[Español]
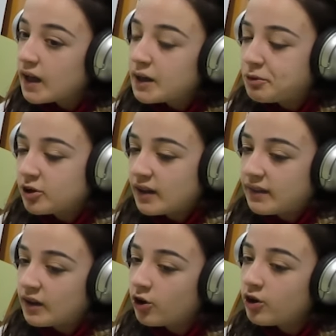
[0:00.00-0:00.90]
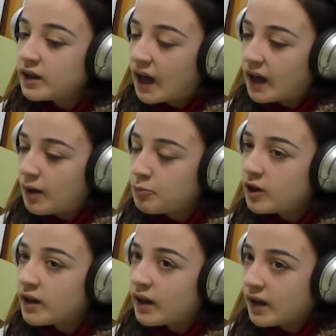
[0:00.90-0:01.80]
y protección y a cambio
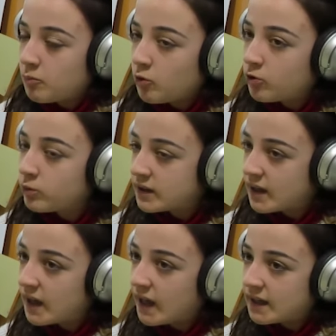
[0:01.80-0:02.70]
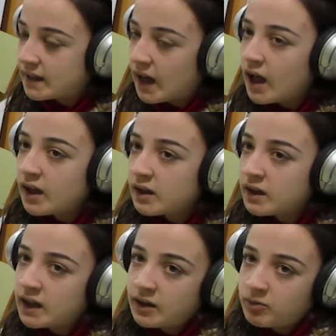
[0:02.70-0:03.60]
le daremos nuestra lealtad
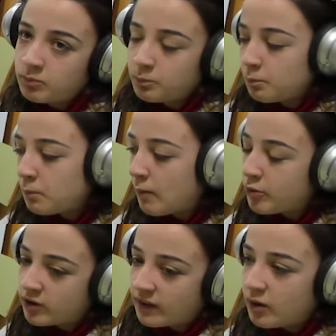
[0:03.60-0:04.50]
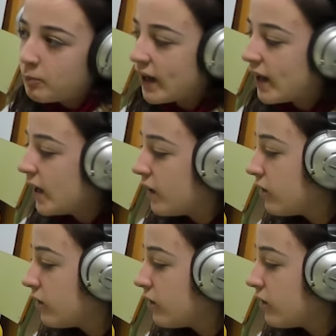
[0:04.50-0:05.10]
y más protección para él.